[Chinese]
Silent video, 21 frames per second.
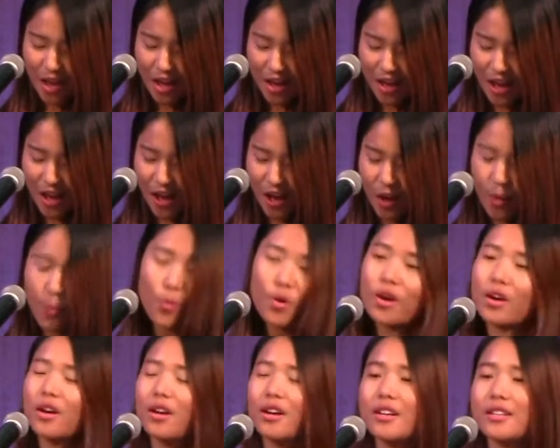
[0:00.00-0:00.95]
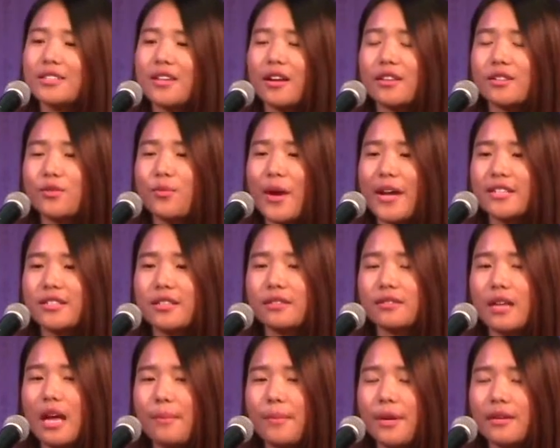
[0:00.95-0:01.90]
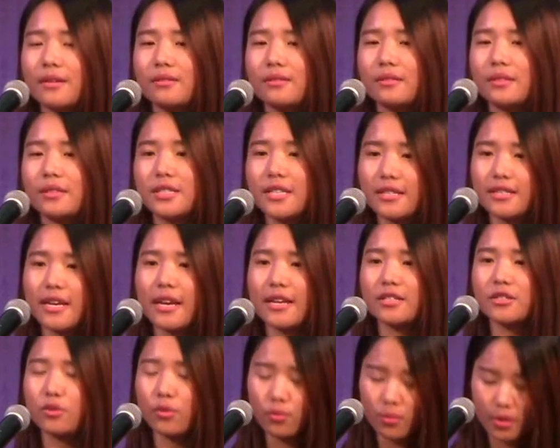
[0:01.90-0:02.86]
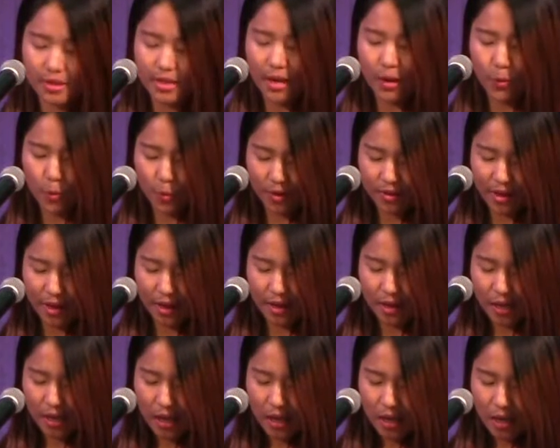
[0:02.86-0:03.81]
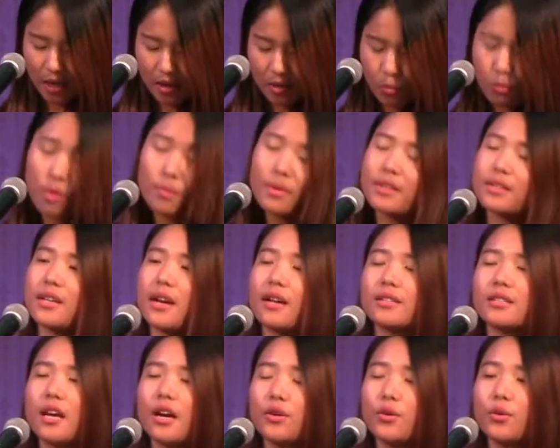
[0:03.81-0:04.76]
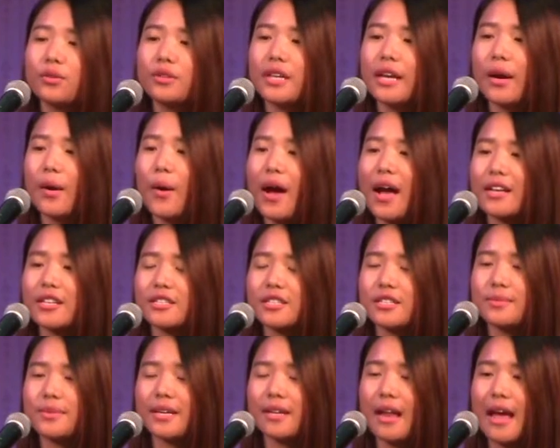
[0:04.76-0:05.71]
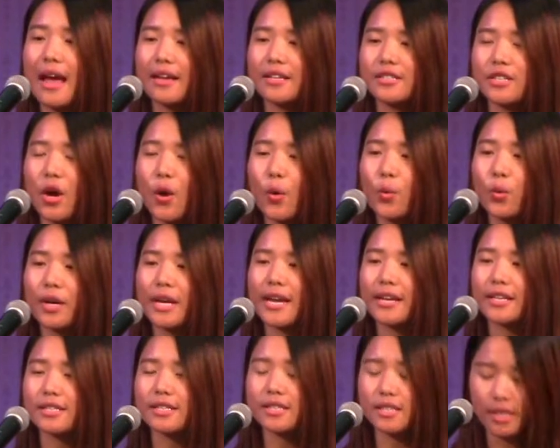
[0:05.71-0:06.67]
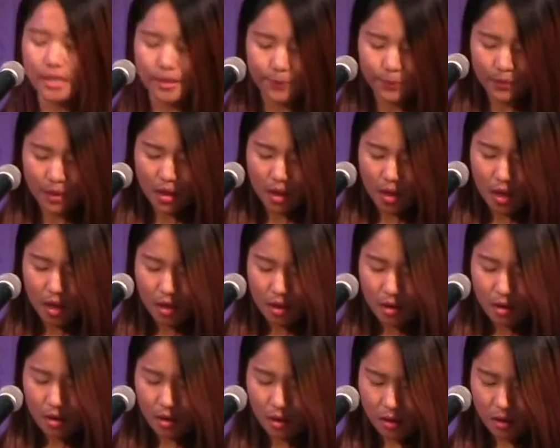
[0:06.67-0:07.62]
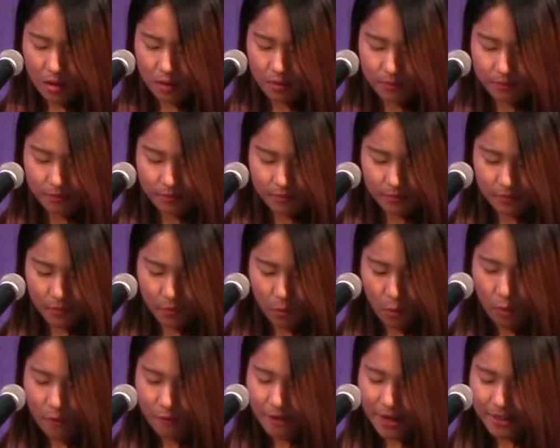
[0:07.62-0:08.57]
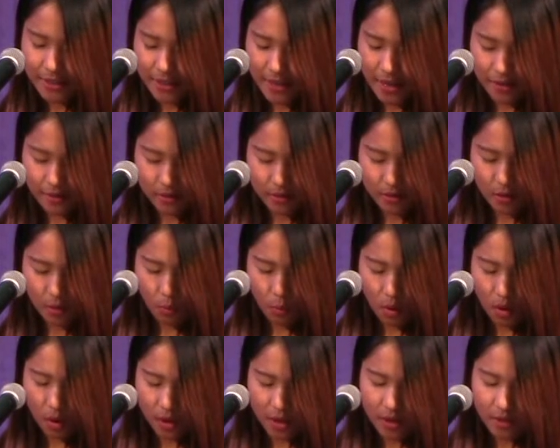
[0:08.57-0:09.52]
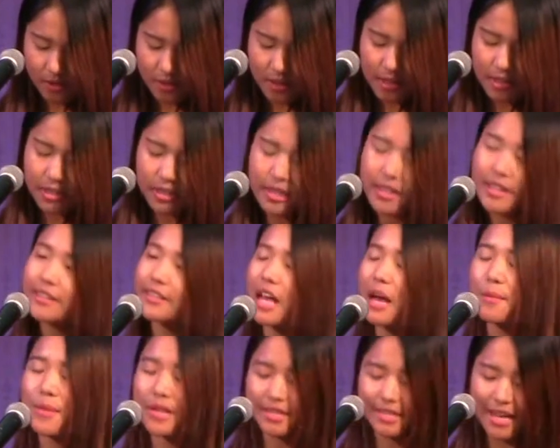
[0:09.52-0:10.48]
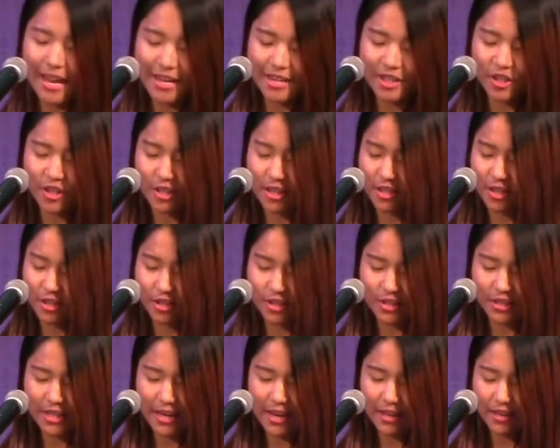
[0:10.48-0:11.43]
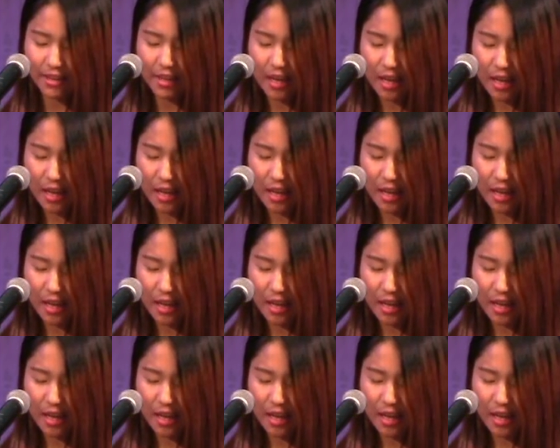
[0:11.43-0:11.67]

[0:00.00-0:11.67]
呃，我哥哥、嫂子、外甥他们现在生活在国内，我们常常用电话、视频来相互联系。呃，我发现我更珍惜跟他们在一起的时间。